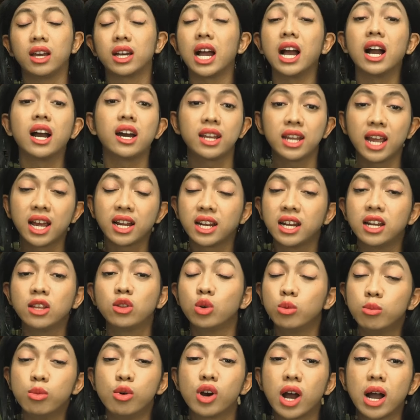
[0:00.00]
Kanker yang ada di
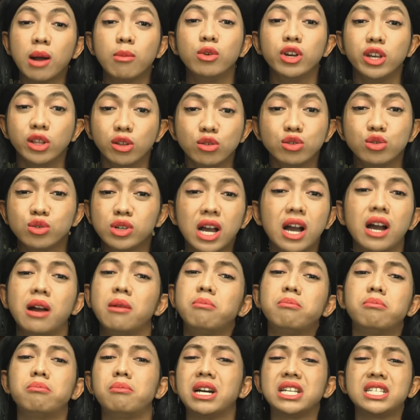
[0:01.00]
tubuh kamu itu
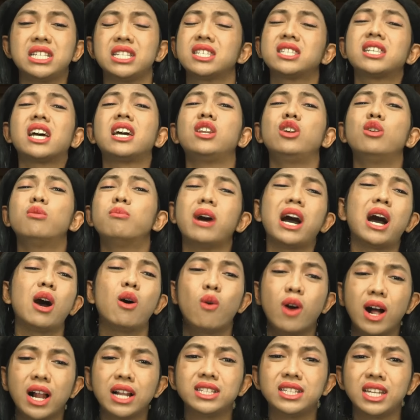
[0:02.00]
juga masih stadium
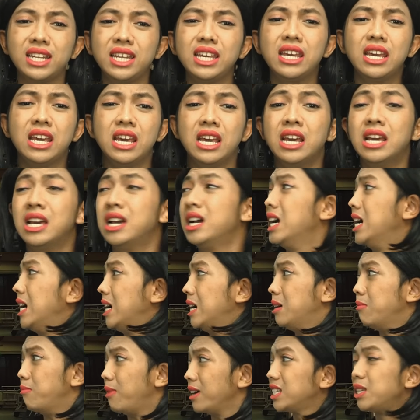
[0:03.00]
awal, jadi
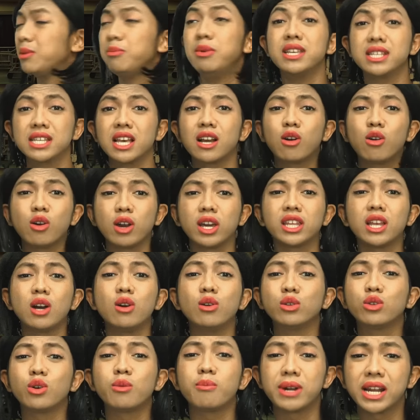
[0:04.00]
masih bisa kok kita
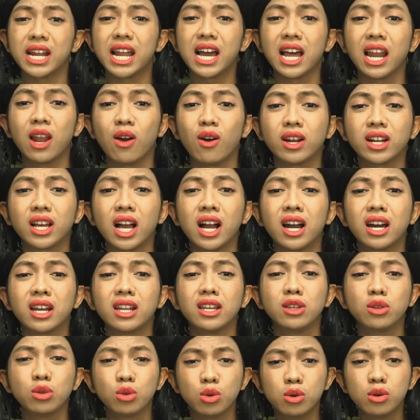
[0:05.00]
untuk menang lawan kanker
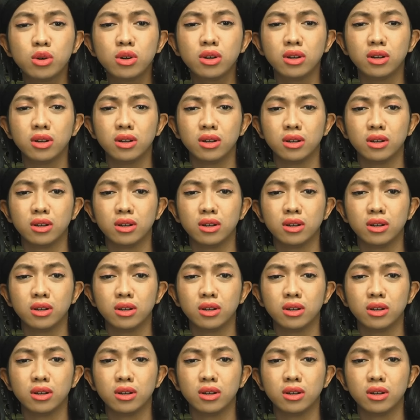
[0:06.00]
itu.